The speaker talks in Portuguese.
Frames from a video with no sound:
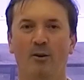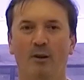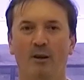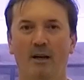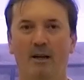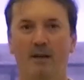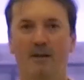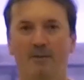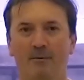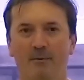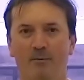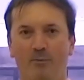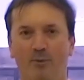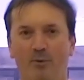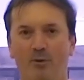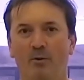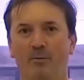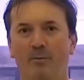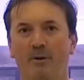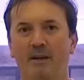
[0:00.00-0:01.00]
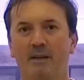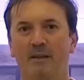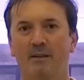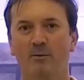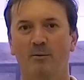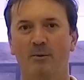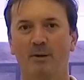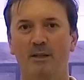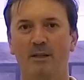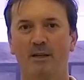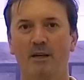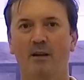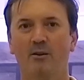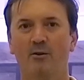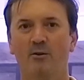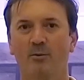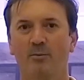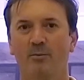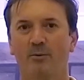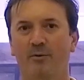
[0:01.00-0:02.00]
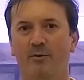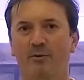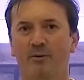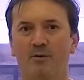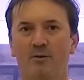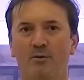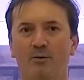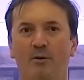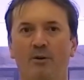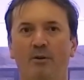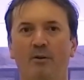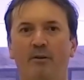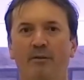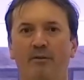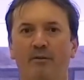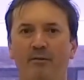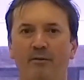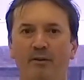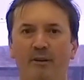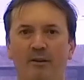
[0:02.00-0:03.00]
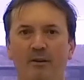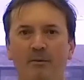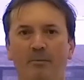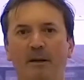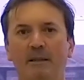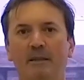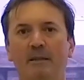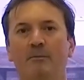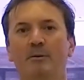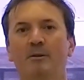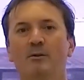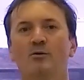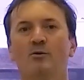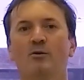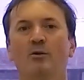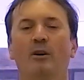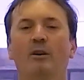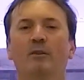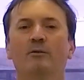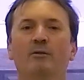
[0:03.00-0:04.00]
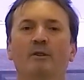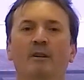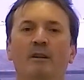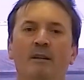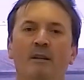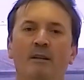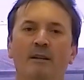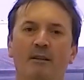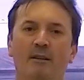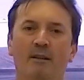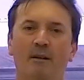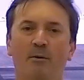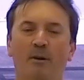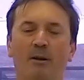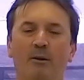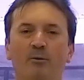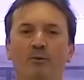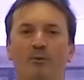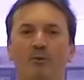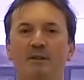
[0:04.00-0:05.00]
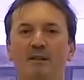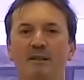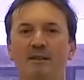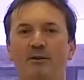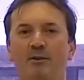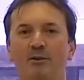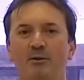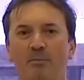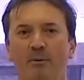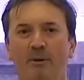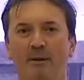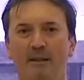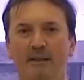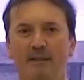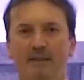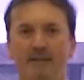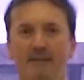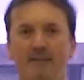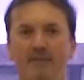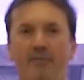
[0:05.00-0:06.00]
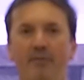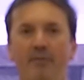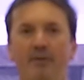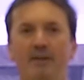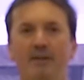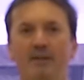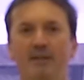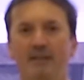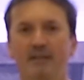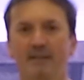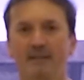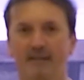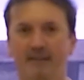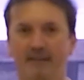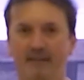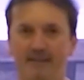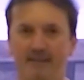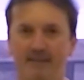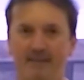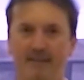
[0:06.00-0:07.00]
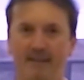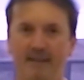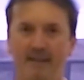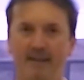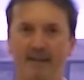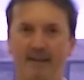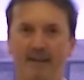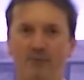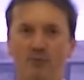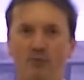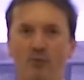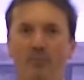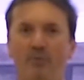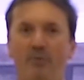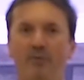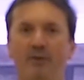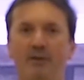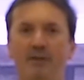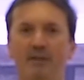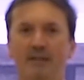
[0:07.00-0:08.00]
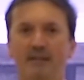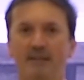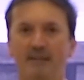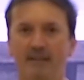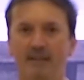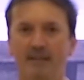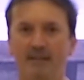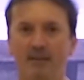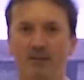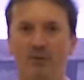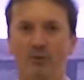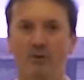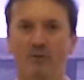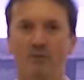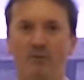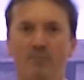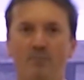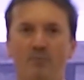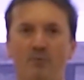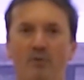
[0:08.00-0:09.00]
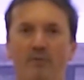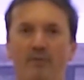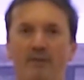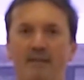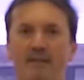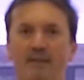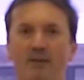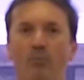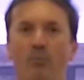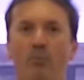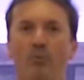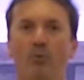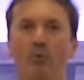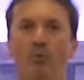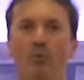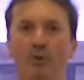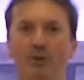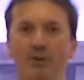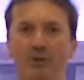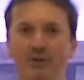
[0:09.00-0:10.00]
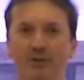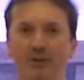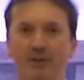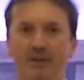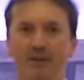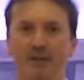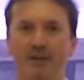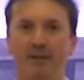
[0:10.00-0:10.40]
Olá, meu nome é Edson Matiello, sou professor na UFV, no Departamento de Solos. Trabalho com nutrição de plantas e fertilizantes. E é sobre fertilizantes que nós vamos conversar um pouco hoje.